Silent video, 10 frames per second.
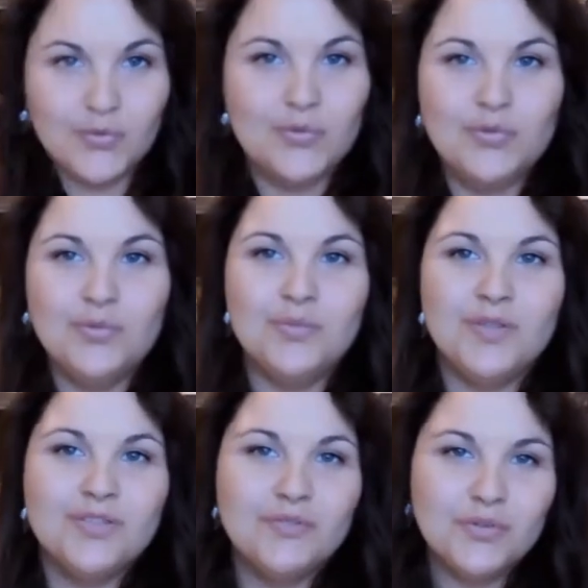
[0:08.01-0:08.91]
Coucou tout le
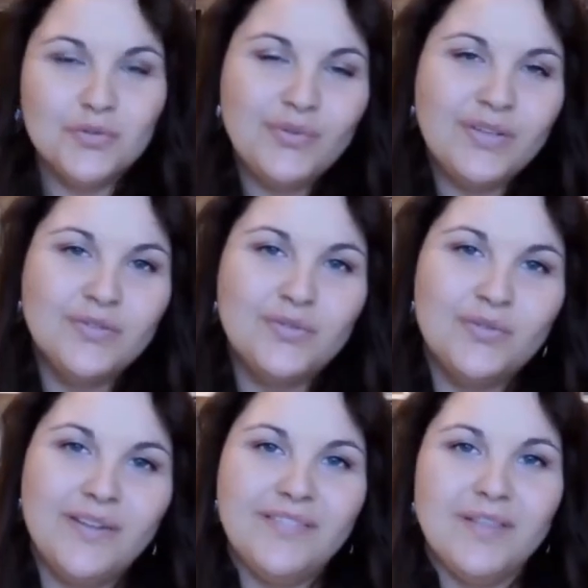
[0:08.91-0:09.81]
monde, je vous retrouve dans une
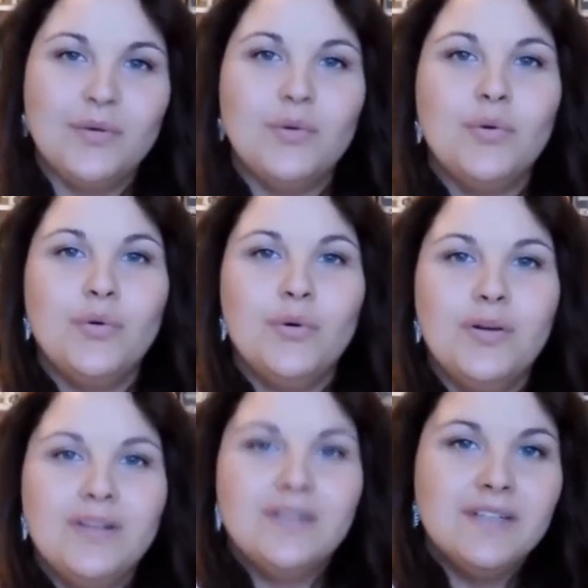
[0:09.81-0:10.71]
nouvelle vidéo
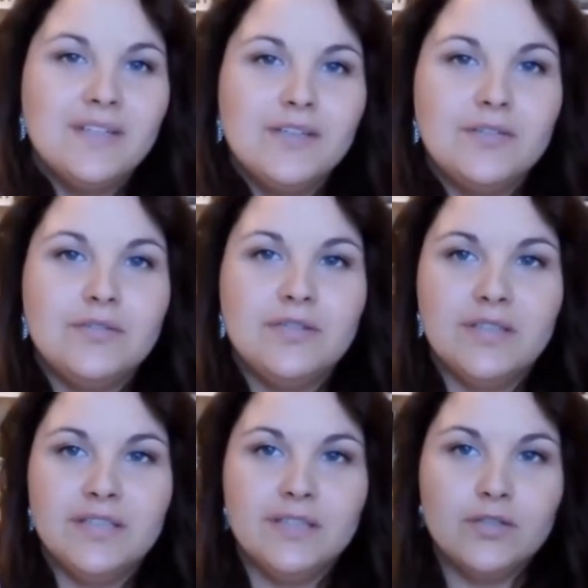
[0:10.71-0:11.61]

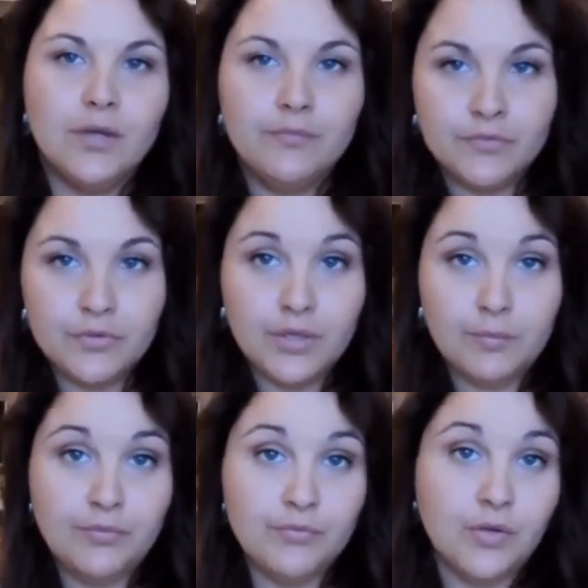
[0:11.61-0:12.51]
et comme vous l'aurez
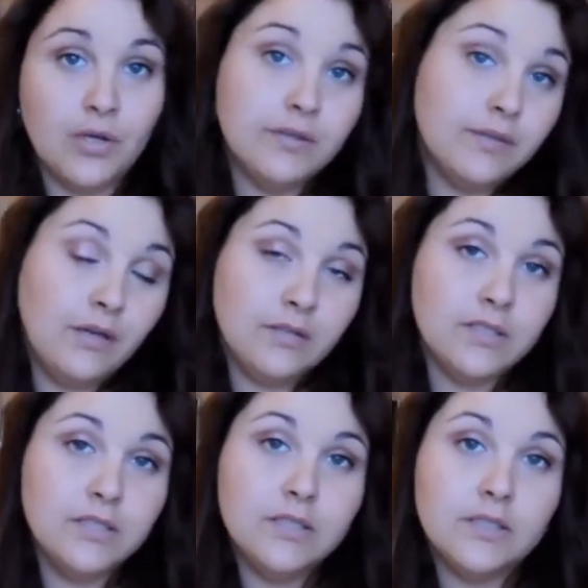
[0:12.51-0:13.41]
pu voir dans le
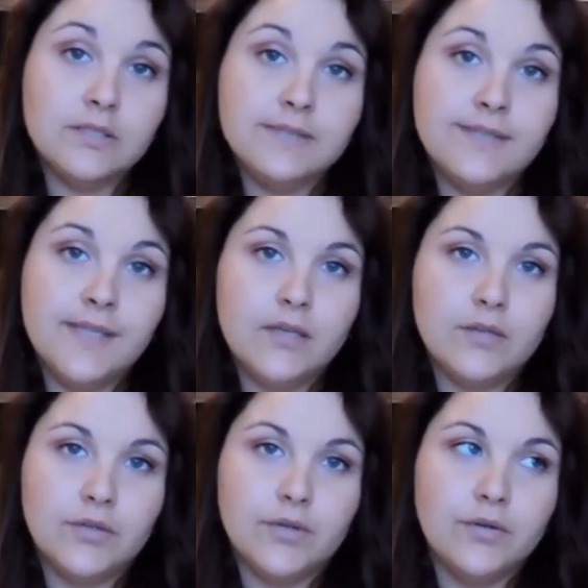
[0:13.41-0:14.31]
titre, c'est
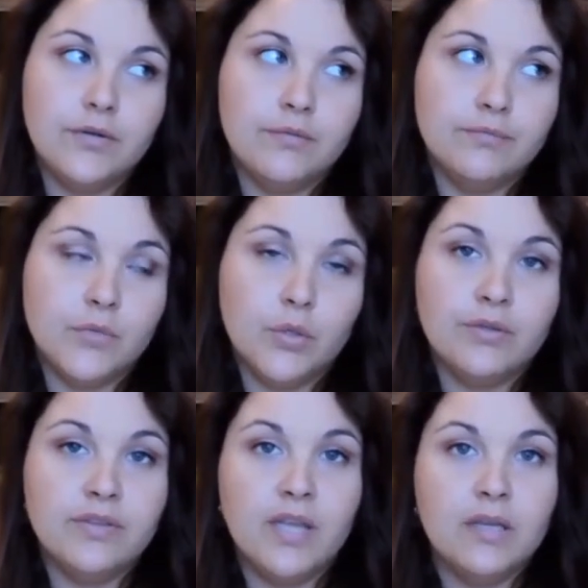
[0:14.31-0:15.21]
euh, un
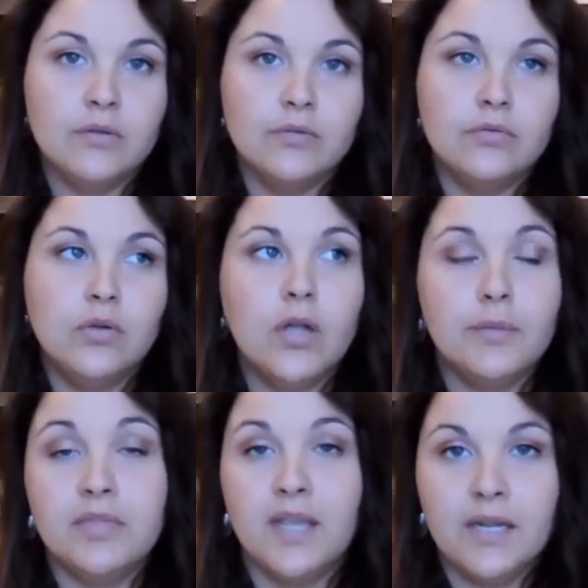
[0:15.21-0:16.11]
tag no cut
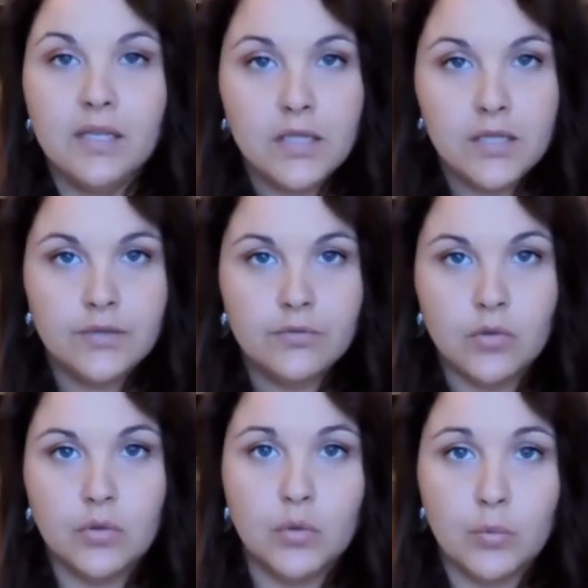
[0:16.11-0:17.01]
tag
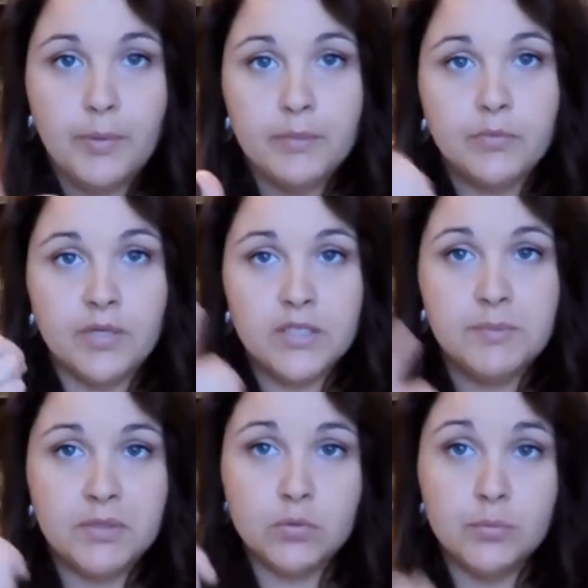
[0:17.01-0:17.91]
donc euh, pas de montage,
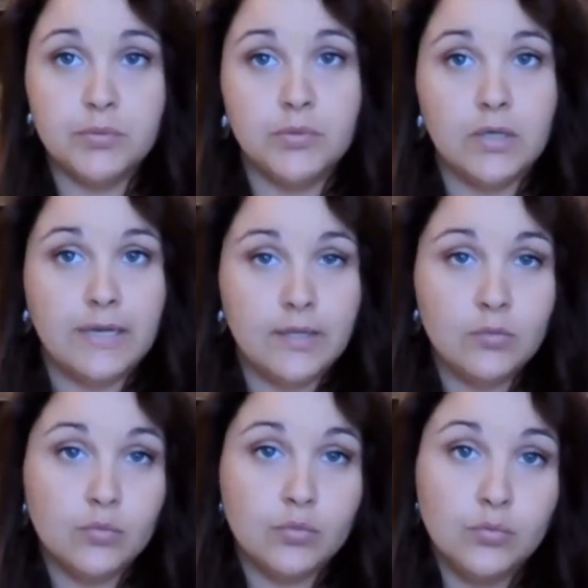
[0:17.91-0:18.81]
pas de coupure, rien
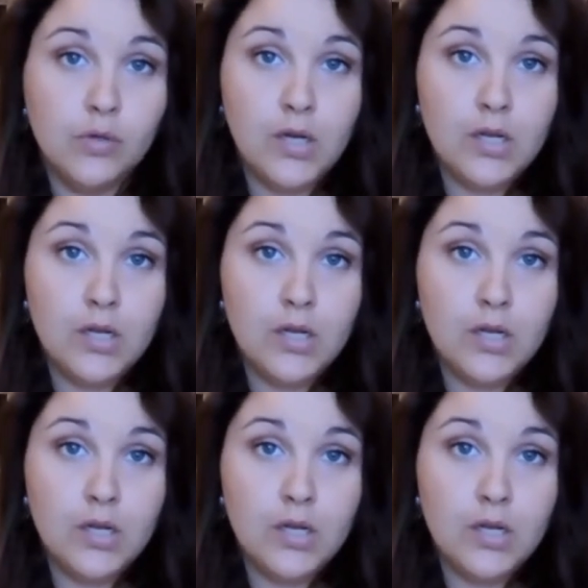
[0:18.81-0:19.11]
du tout